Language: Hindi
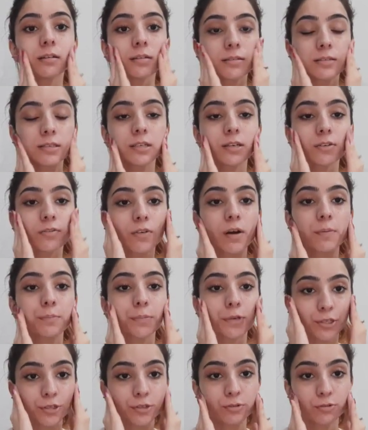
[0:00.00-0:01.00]
सिर्फ आप
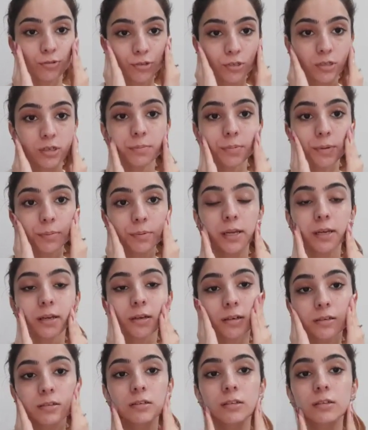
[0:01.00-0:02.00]
प्रेशर उस जगह पर अप्लाई
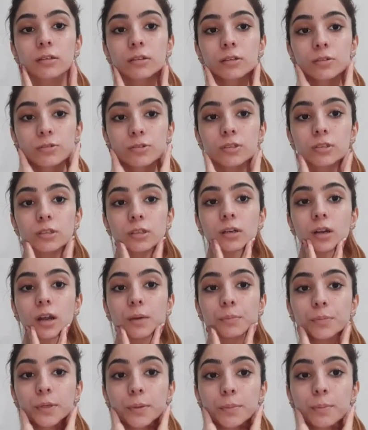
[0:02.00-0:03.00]
कर सकते हो जिधर
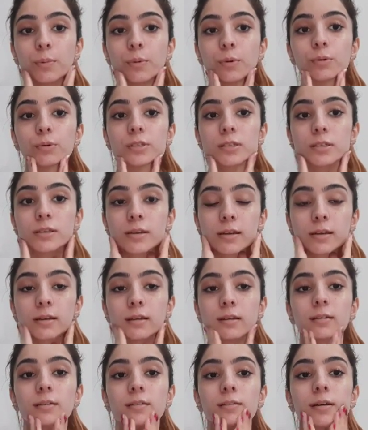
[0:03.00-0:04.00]
आपकी बोन्स हैं
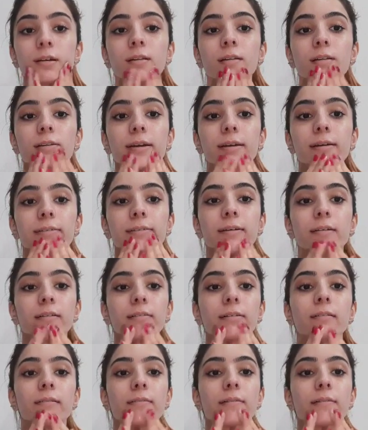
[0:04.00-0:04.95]
लाइक यहाँ